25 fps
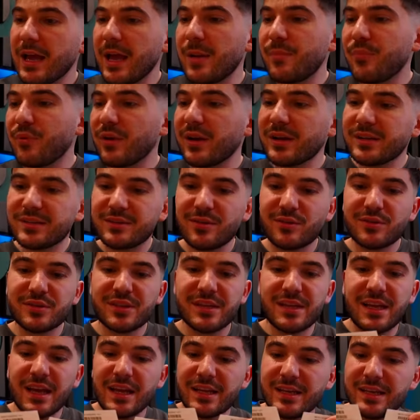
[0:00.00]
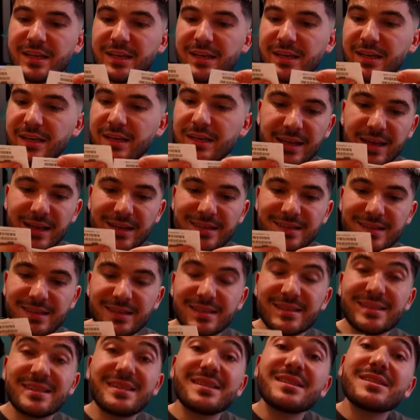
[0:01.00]
Et pour l'instant, j'ai gagné 4,
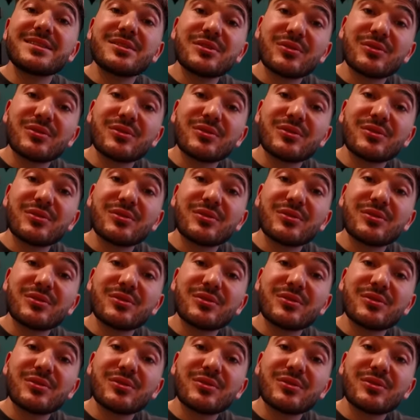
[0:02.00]
5, 6